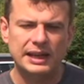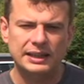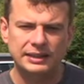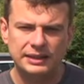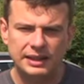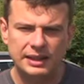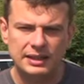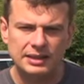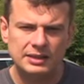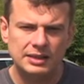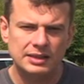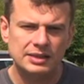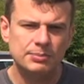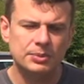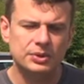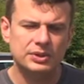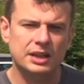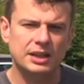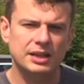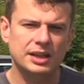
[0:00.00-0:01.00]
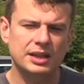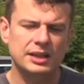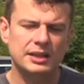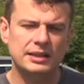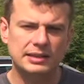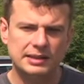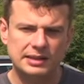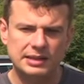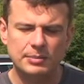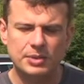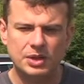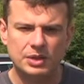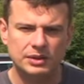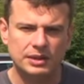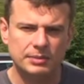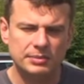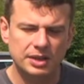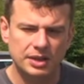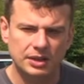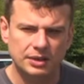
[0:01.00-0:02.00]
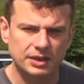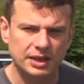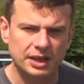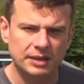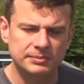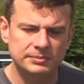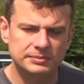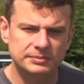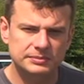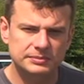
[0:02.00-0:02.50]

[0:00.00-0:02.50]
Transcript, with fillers: a teraz spotkanie z samochodem tygodnia.